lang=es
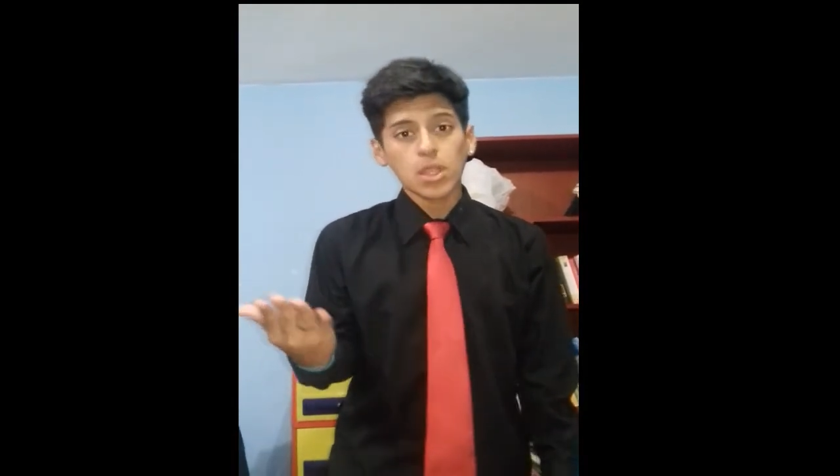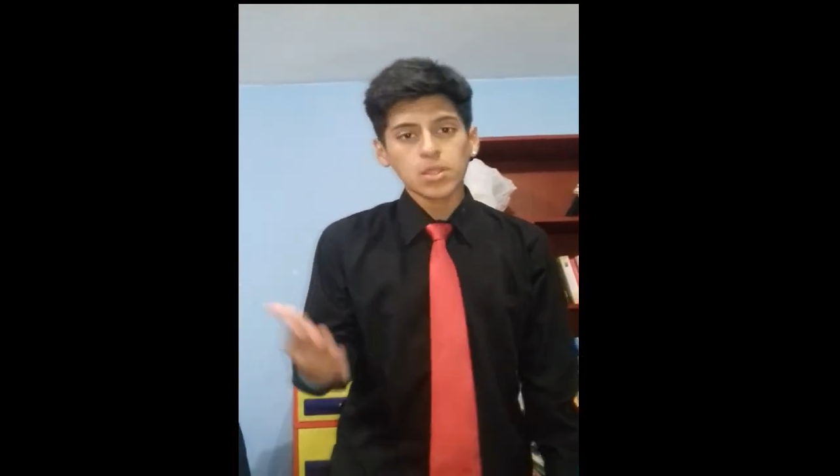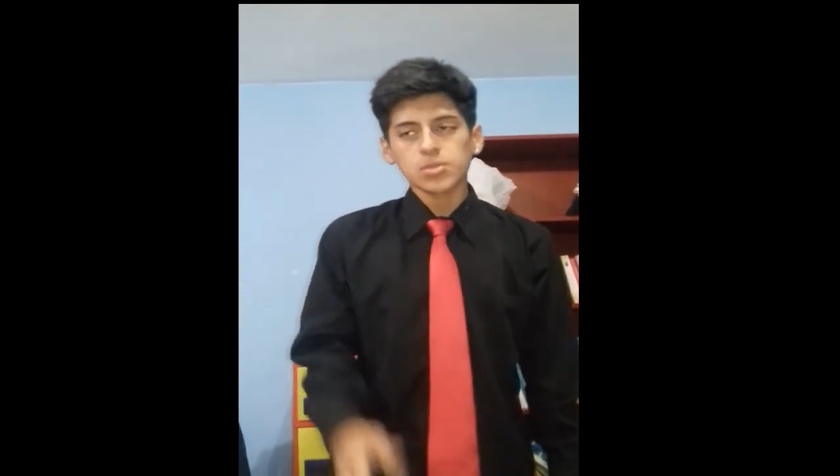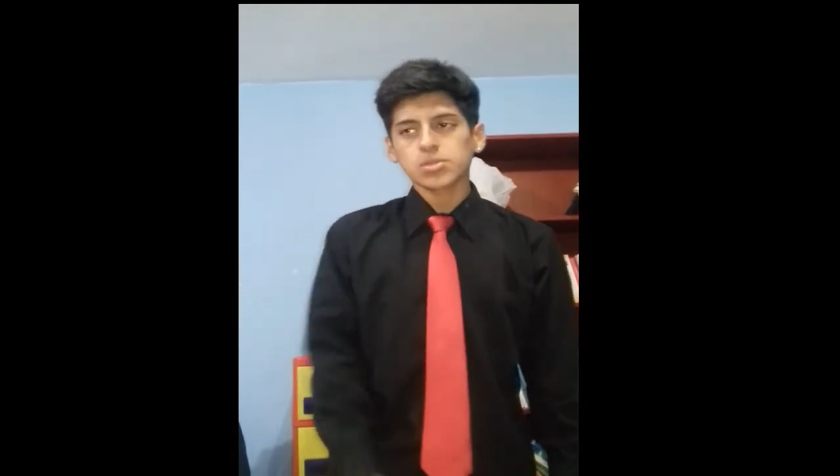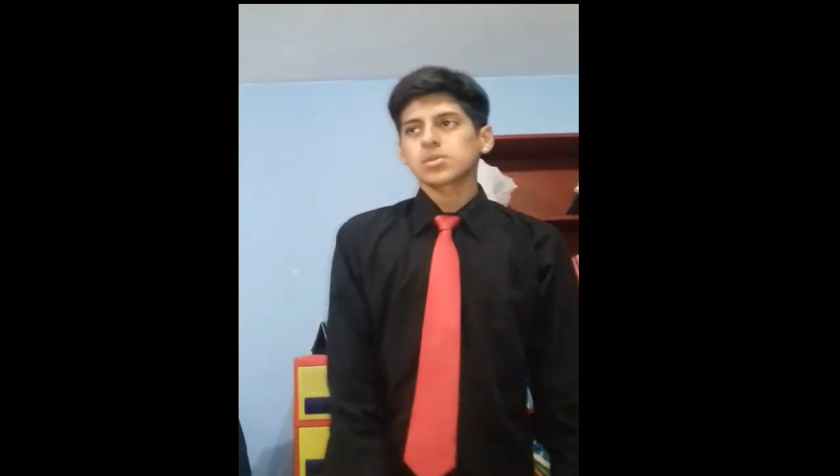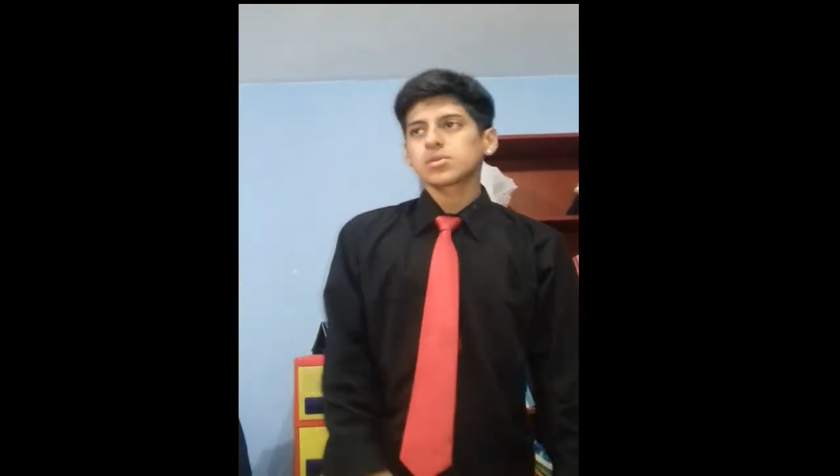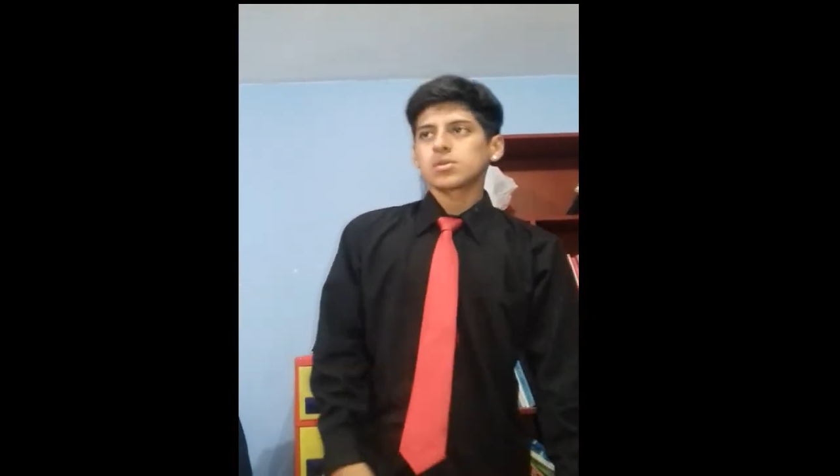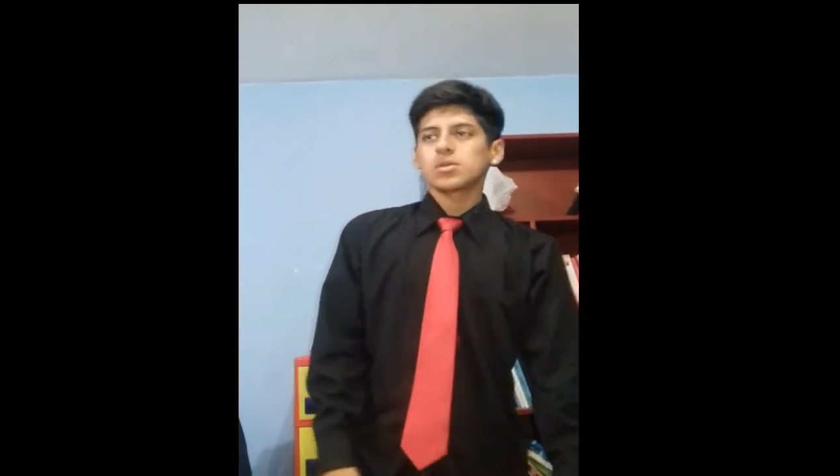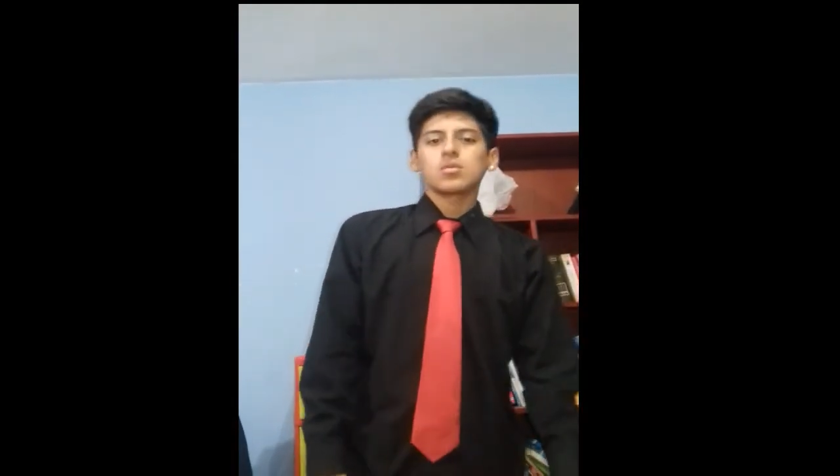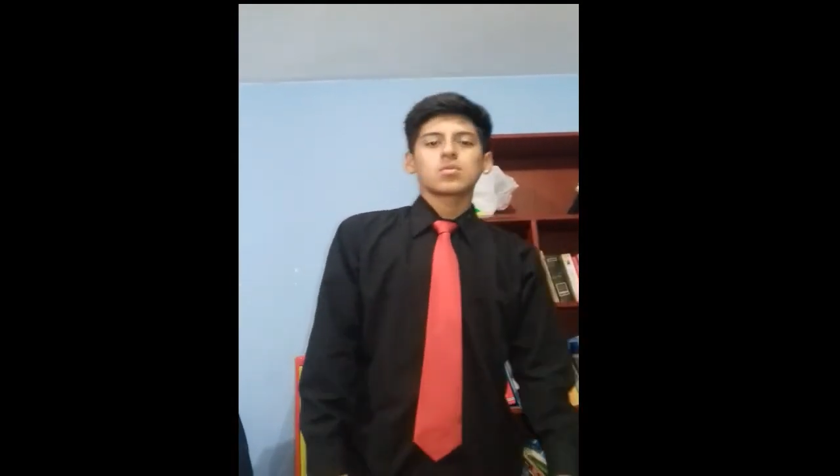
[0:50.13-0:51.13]
este,
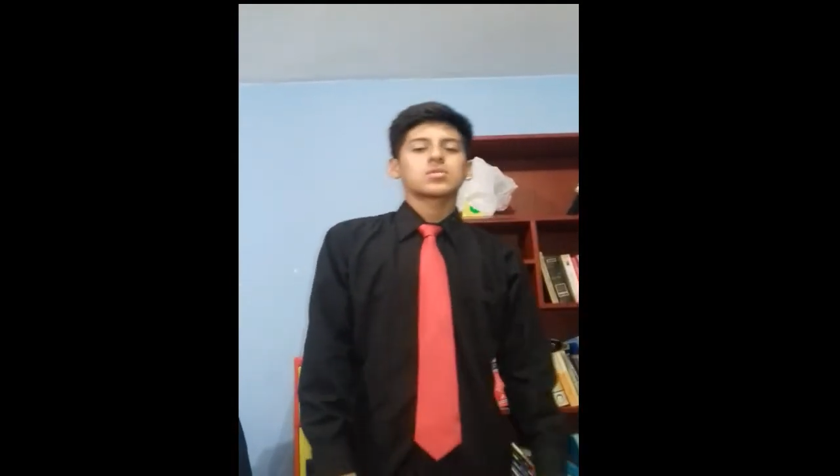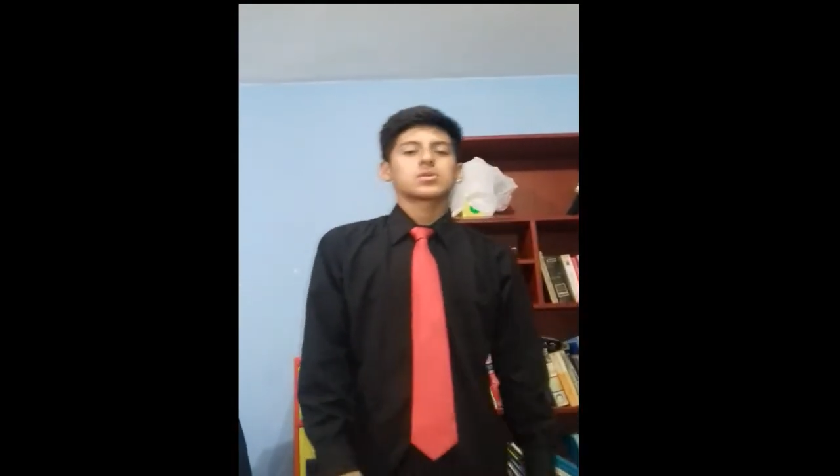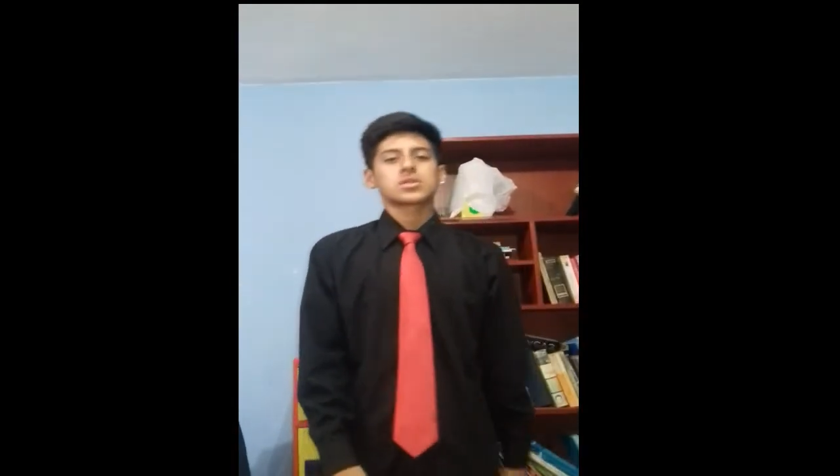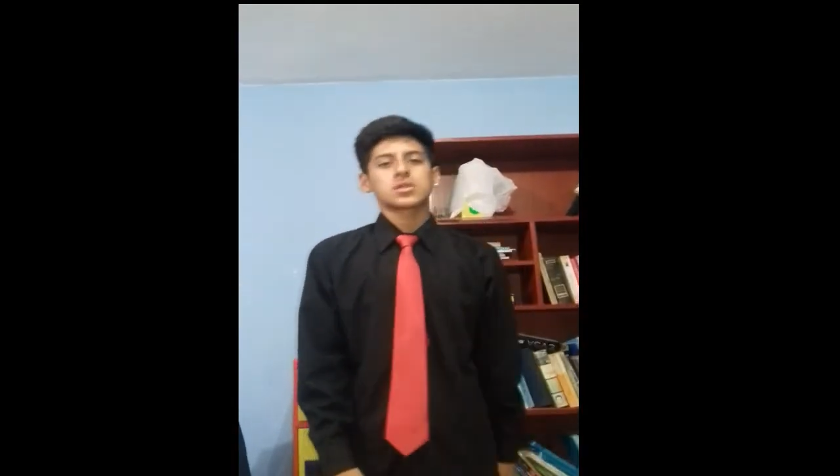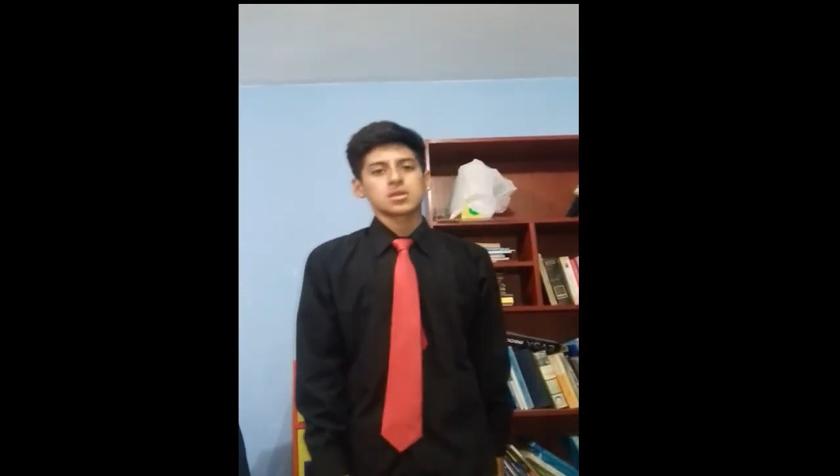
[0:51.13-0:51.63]
ropa y, co